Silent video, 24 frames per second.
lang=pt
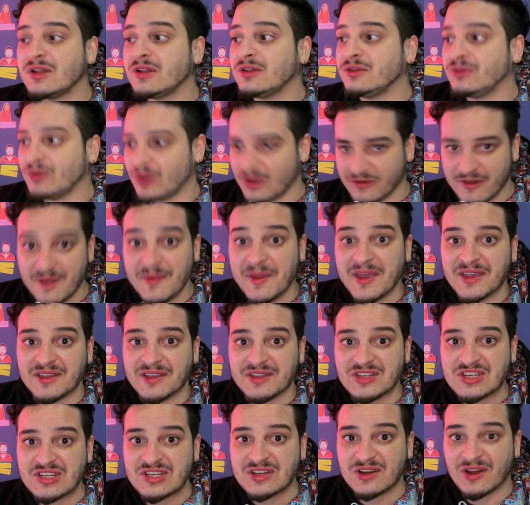
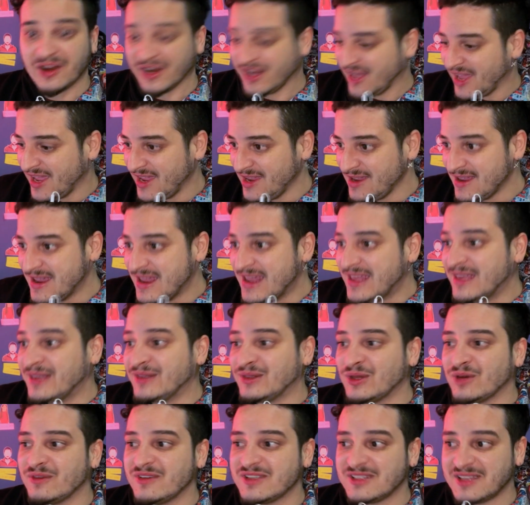novamente, ok?
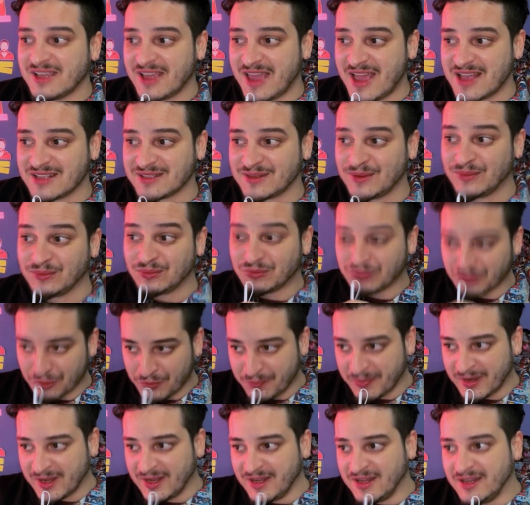Então vai ser reação
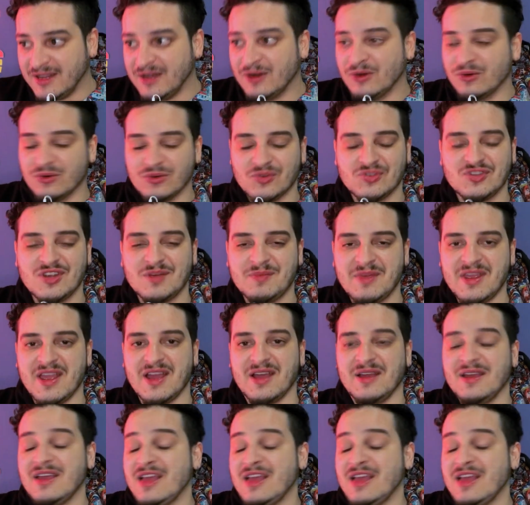dupla hoje e amanhã.